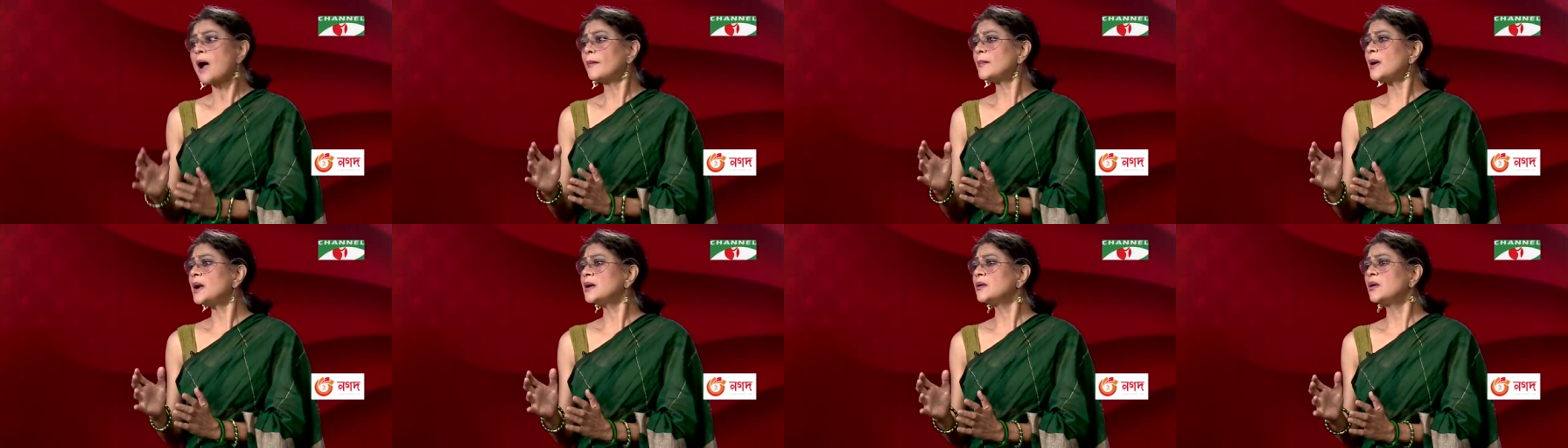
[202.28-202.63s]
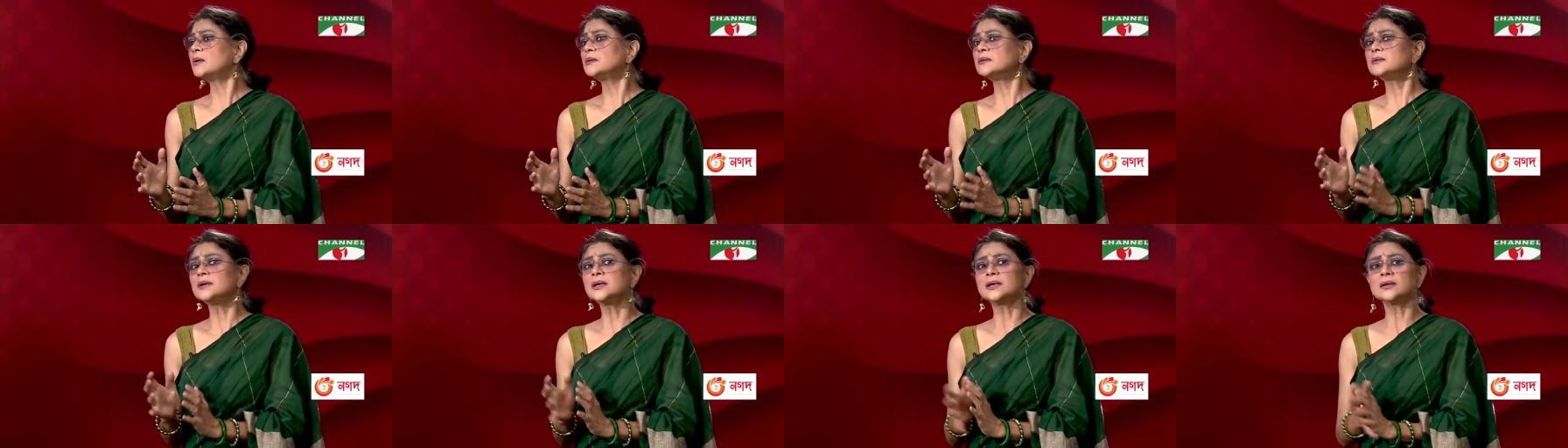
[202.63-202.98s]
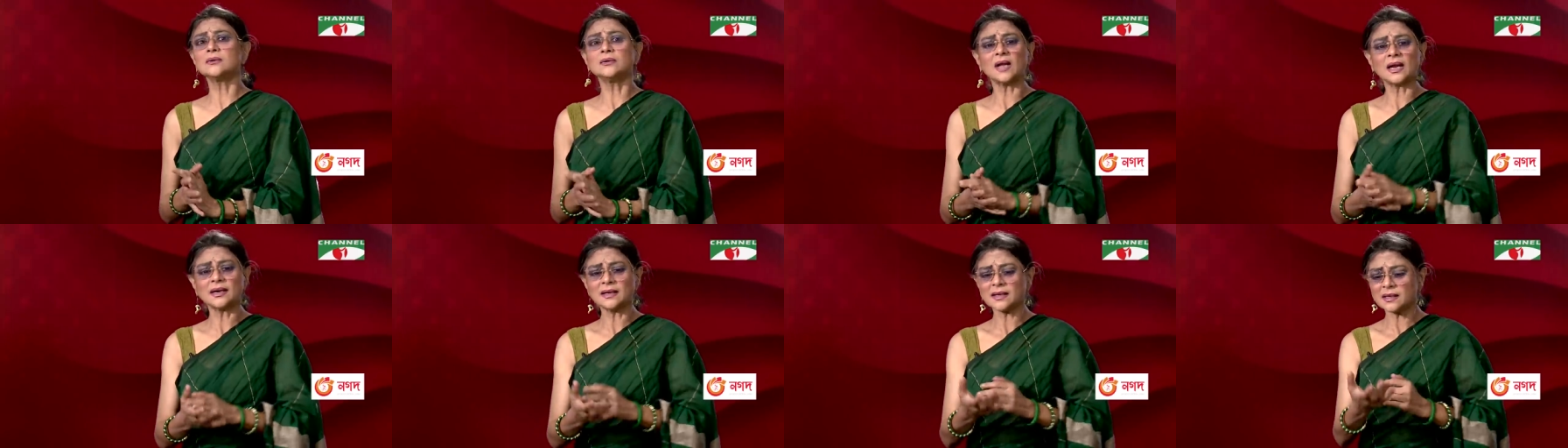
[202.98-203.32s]
আমার ঘটনাটা
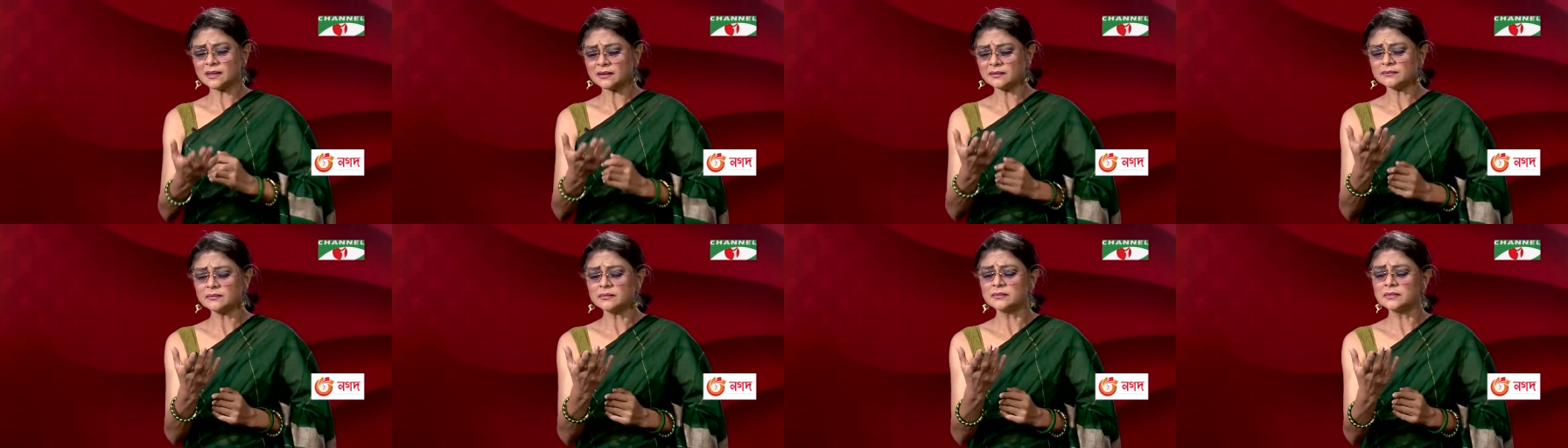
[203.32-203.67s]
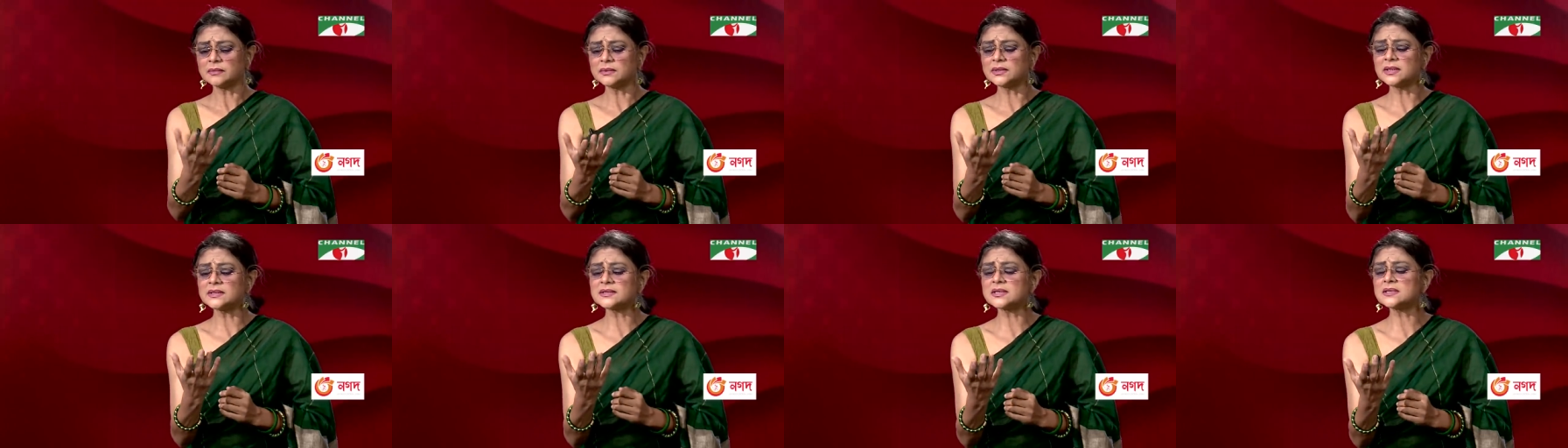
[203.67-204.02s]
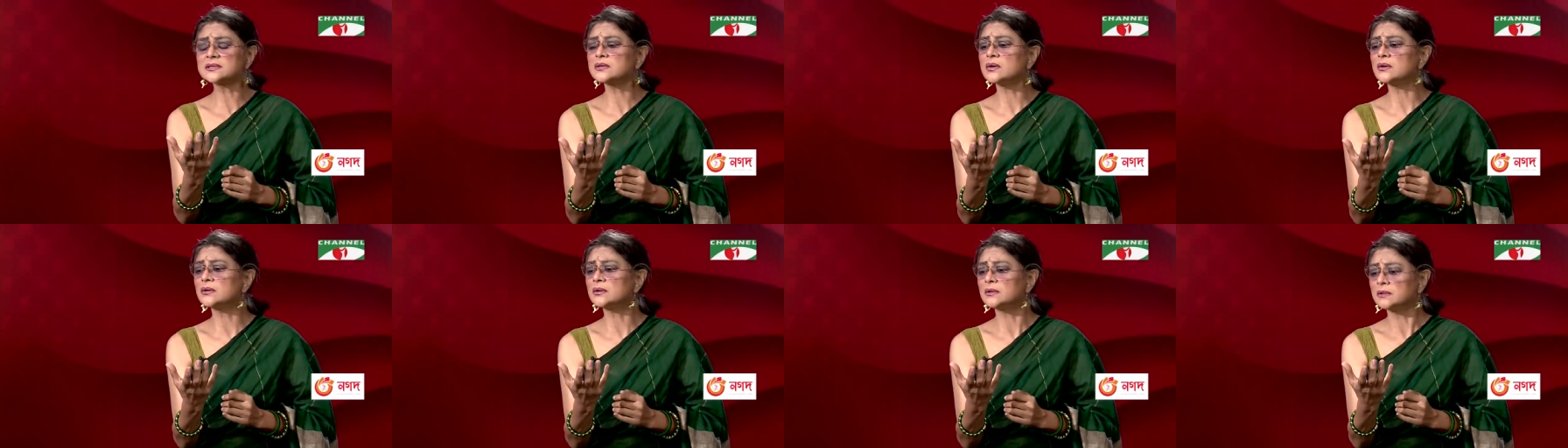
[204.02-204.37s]
হলো আরে দিস ইজ
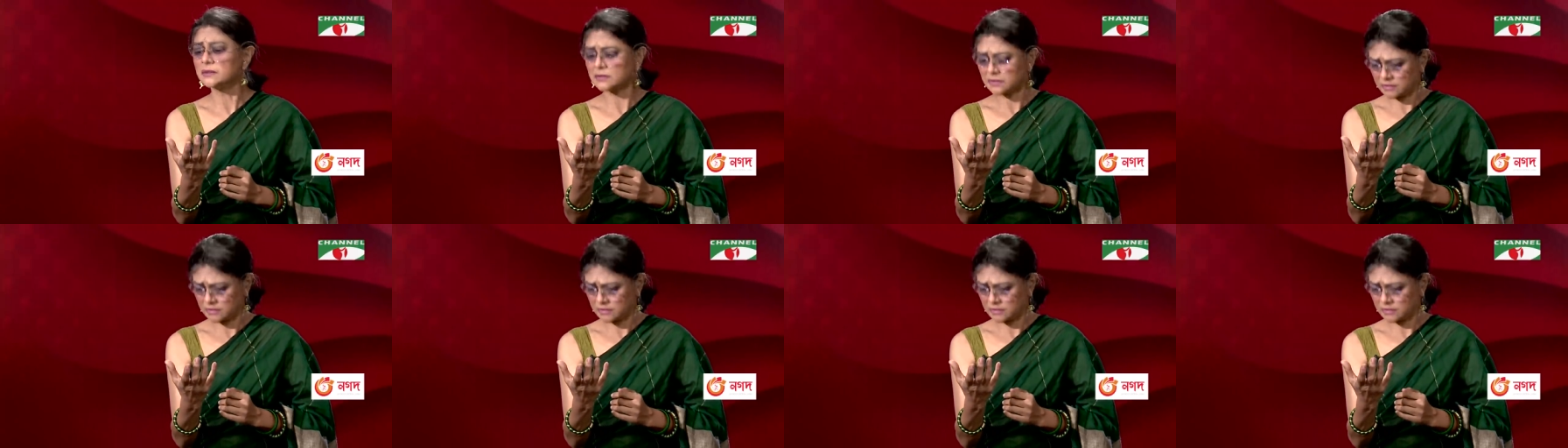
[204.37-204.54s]
ইয়োর